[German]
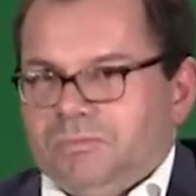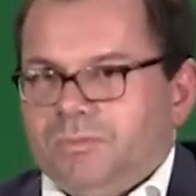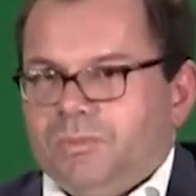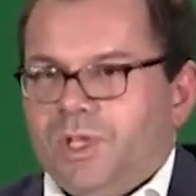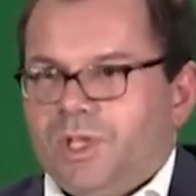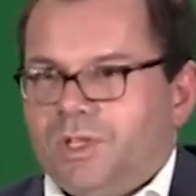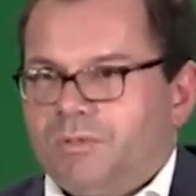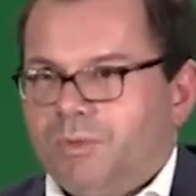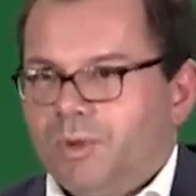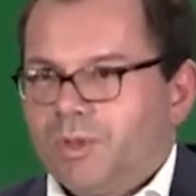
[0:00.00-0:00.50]

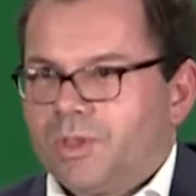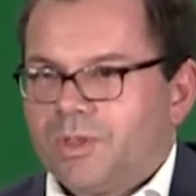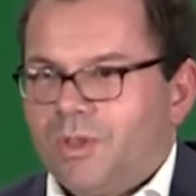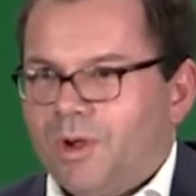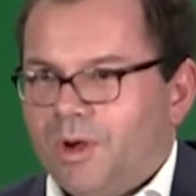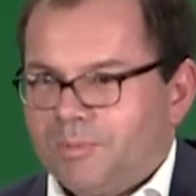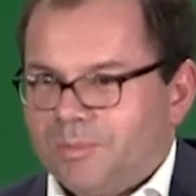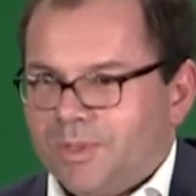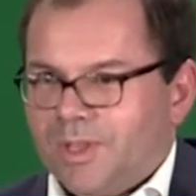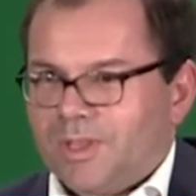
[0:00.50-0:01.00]
nicht
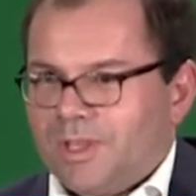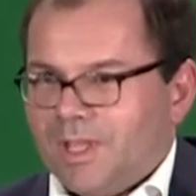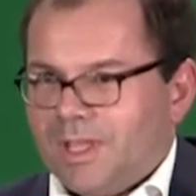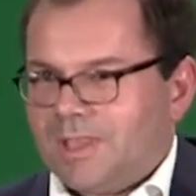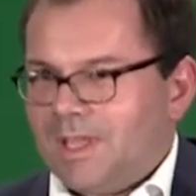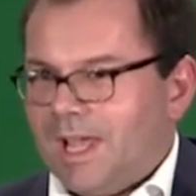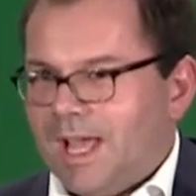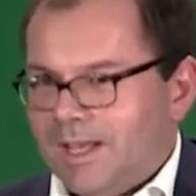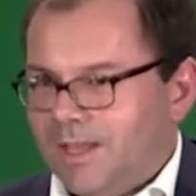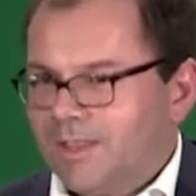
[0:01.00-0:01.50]
wusste, ob das
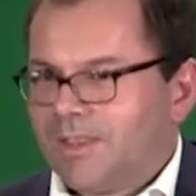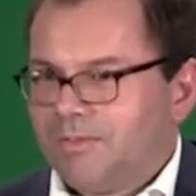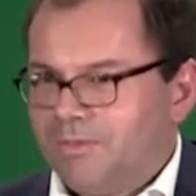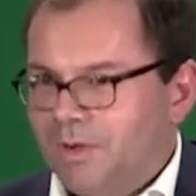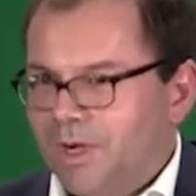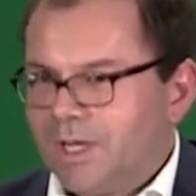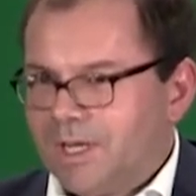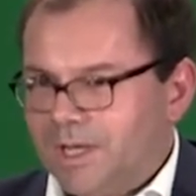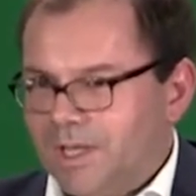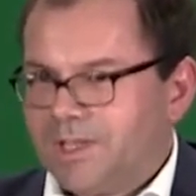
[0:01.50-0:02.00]
jetzt alles
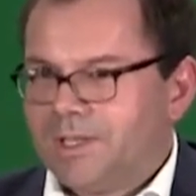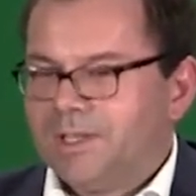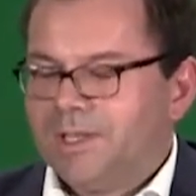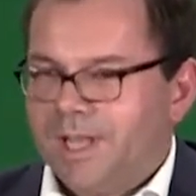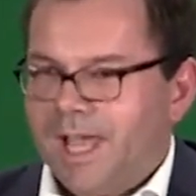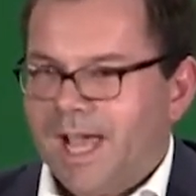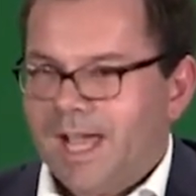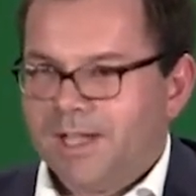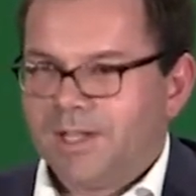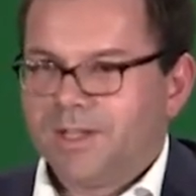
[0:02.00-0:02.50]
wirklich eine
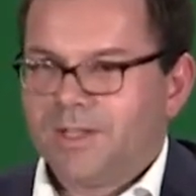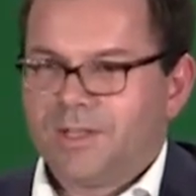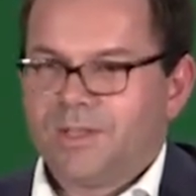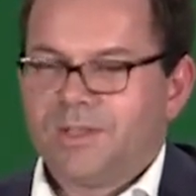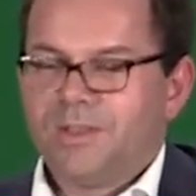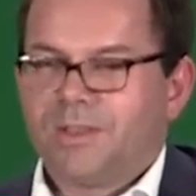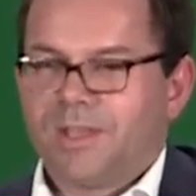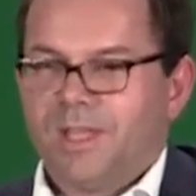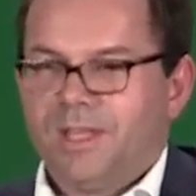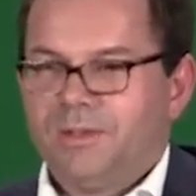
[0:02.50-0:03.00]

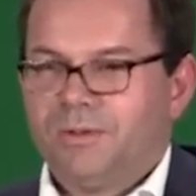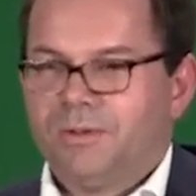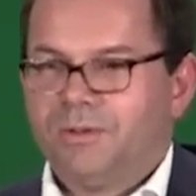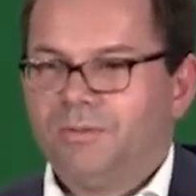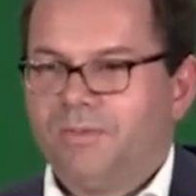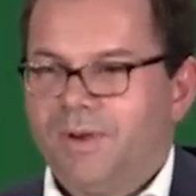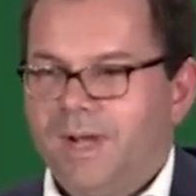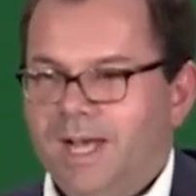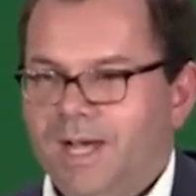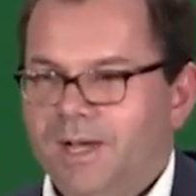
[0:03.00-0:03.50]

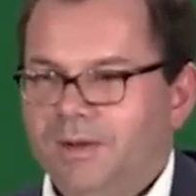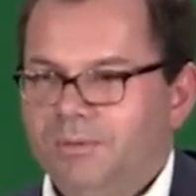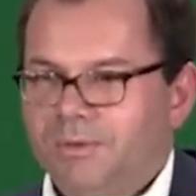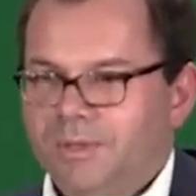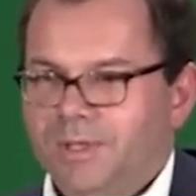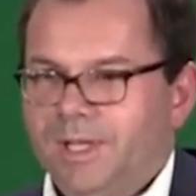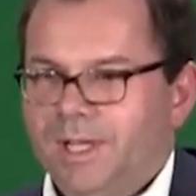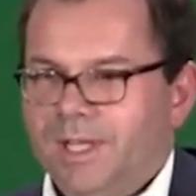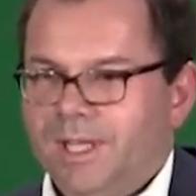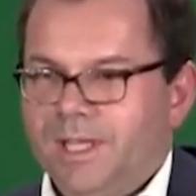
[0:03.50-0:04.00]
Nachrichtensendung war
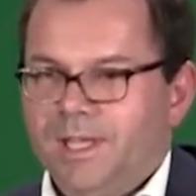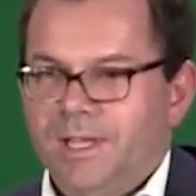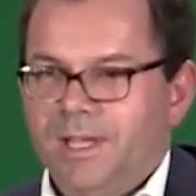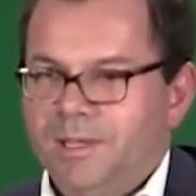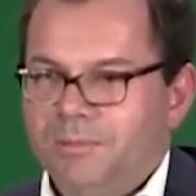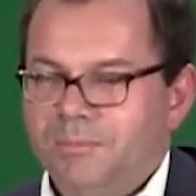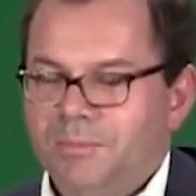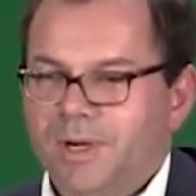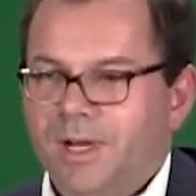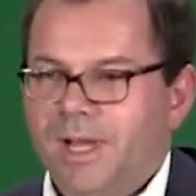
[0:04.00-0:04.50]
oder
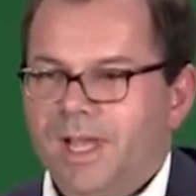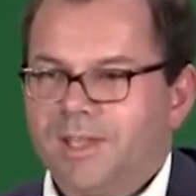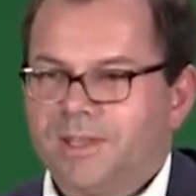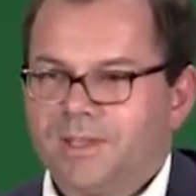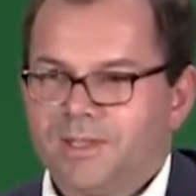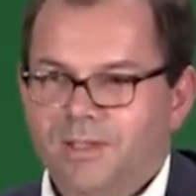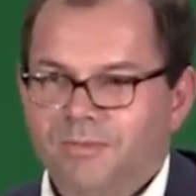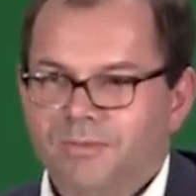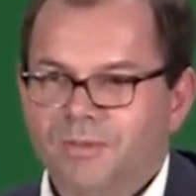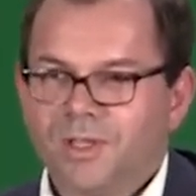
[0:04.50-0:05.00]
eher im
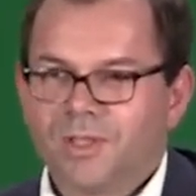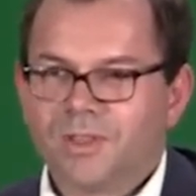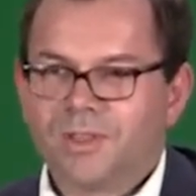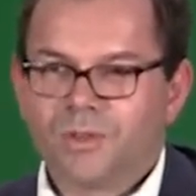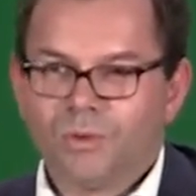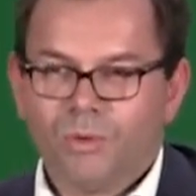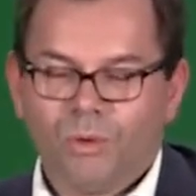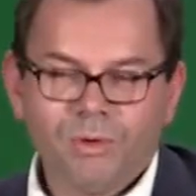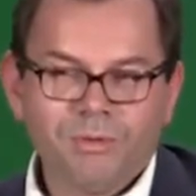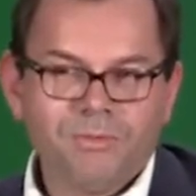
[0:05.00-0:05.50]
Bereich der
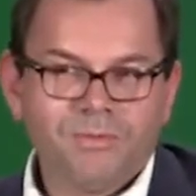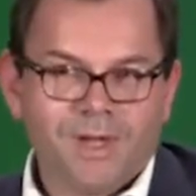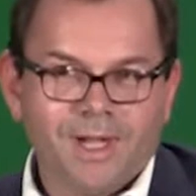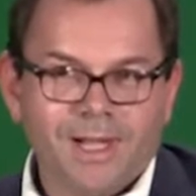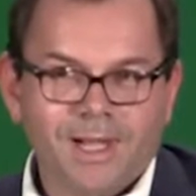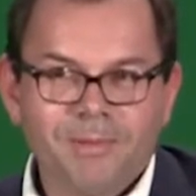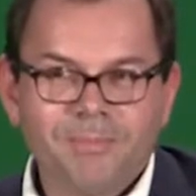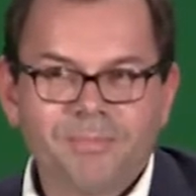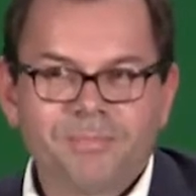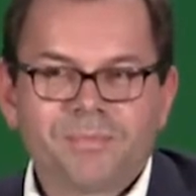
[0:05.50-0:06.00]
Fiktion
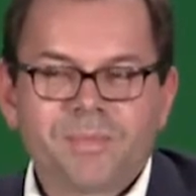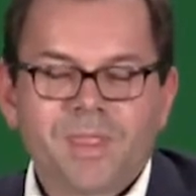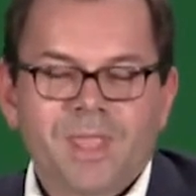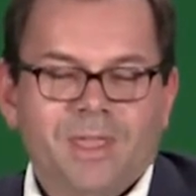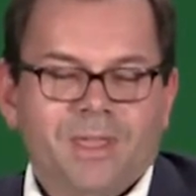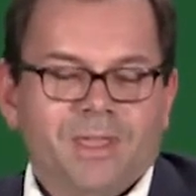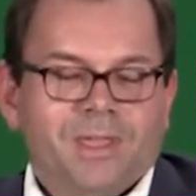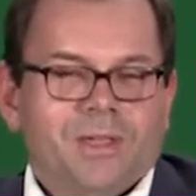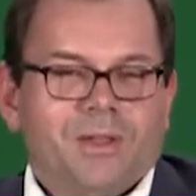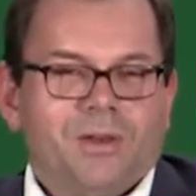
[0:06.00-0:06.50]
war.
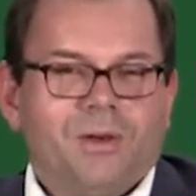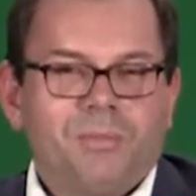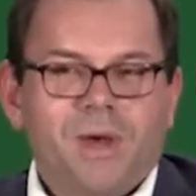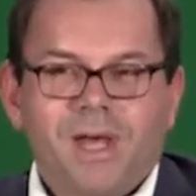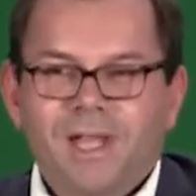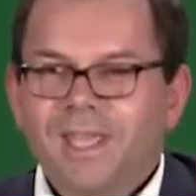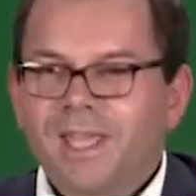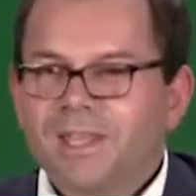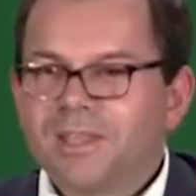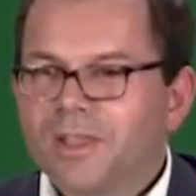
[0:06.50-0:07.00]
Und
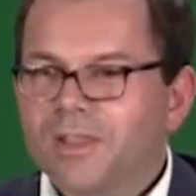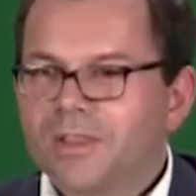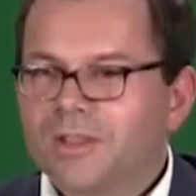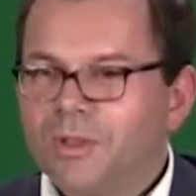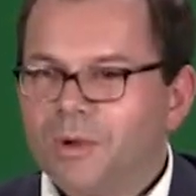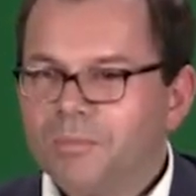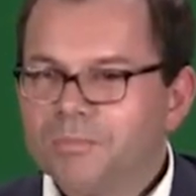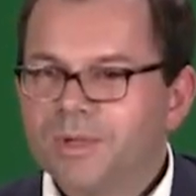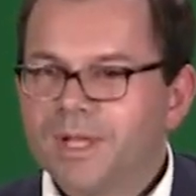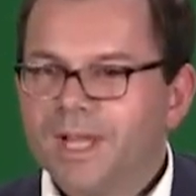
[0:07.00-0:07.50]
Marietta
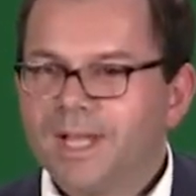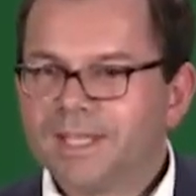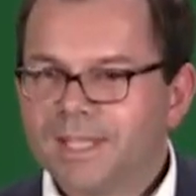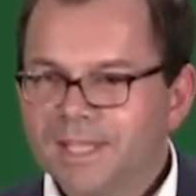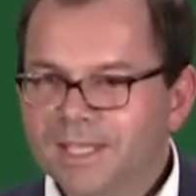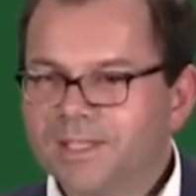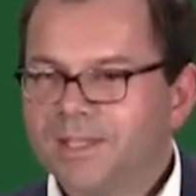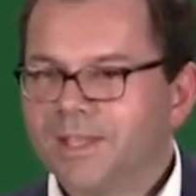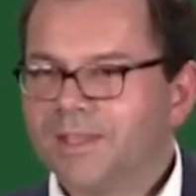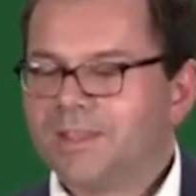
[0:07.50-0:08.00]
Slomka
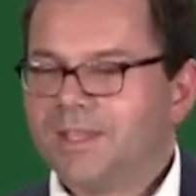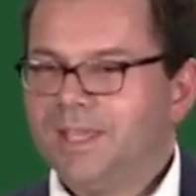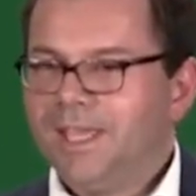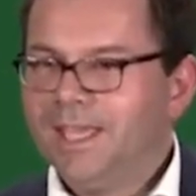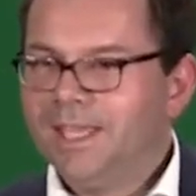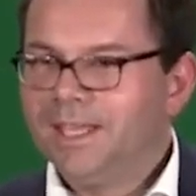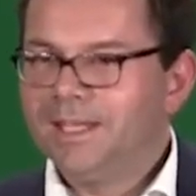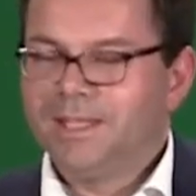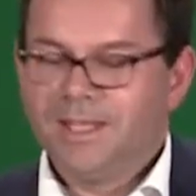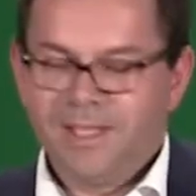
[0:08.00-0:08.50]
ging das
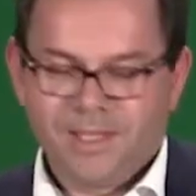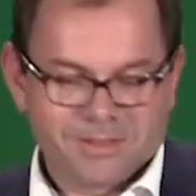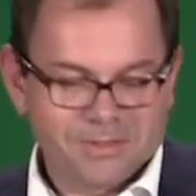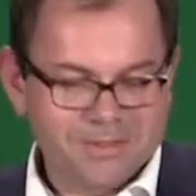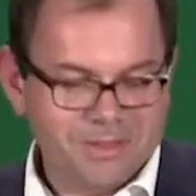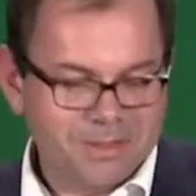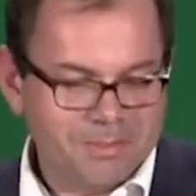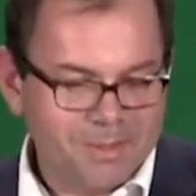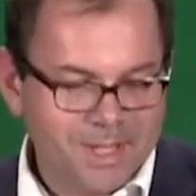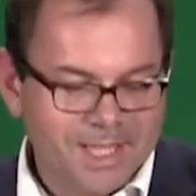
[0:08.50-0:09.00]
ähnlich
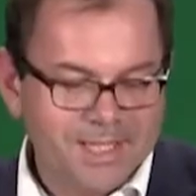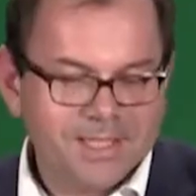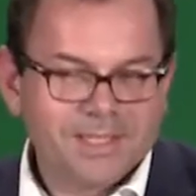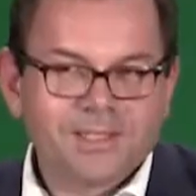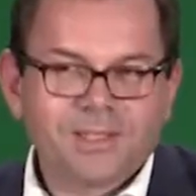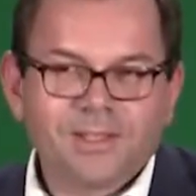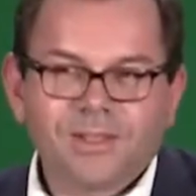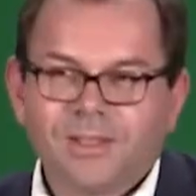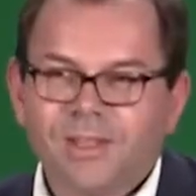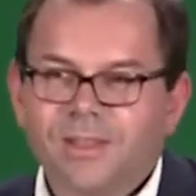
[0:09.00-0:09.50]
und sie
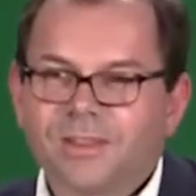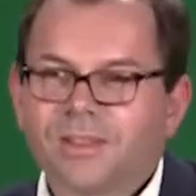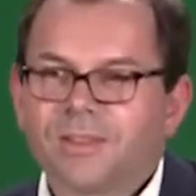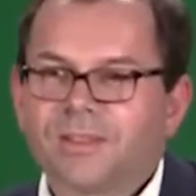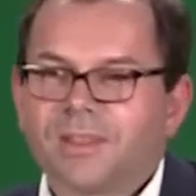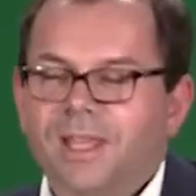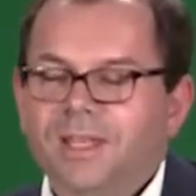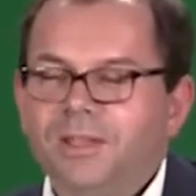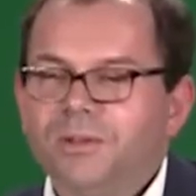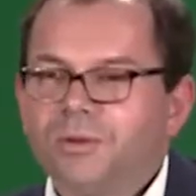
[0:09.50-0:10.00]
beendete diese
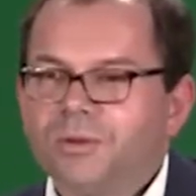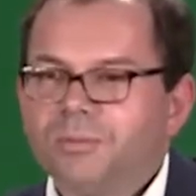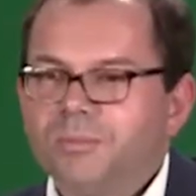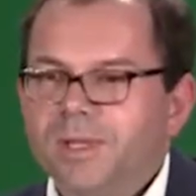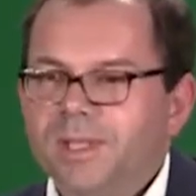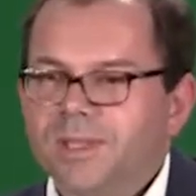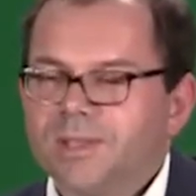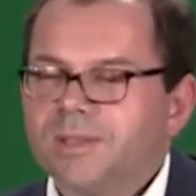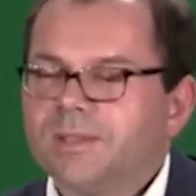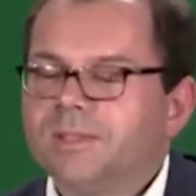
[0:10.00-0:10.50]
Sendung
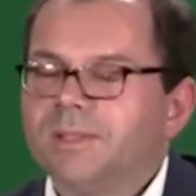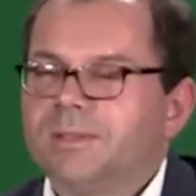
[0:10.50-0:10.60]
mit,